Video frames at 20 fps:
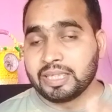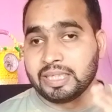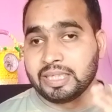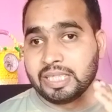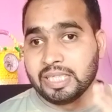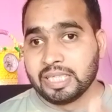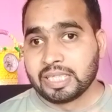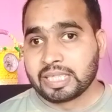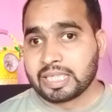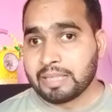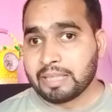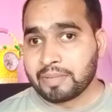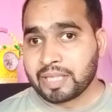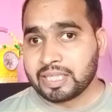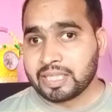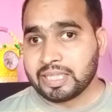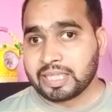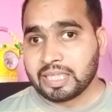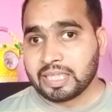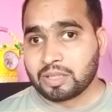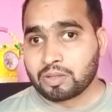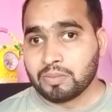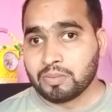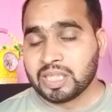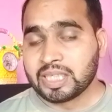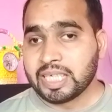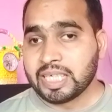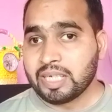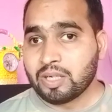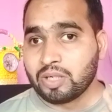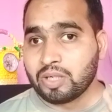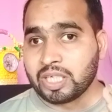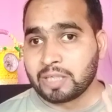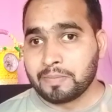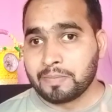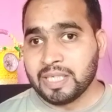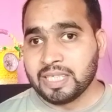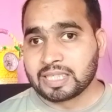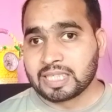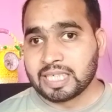तीन कैमरा देखने को मिलता है और एक
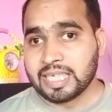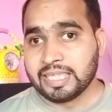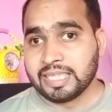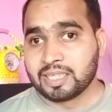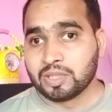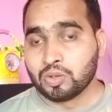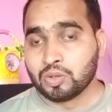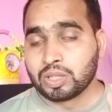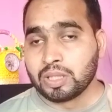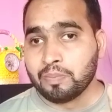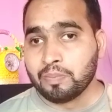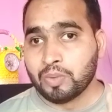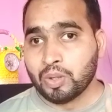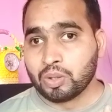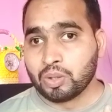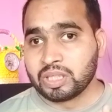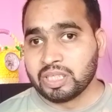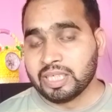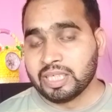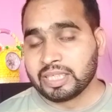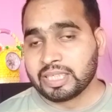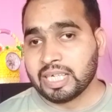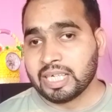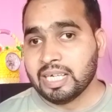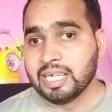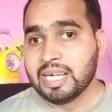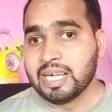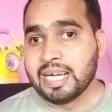फ्लैश लाइट जो कि बहुत ही अच्छा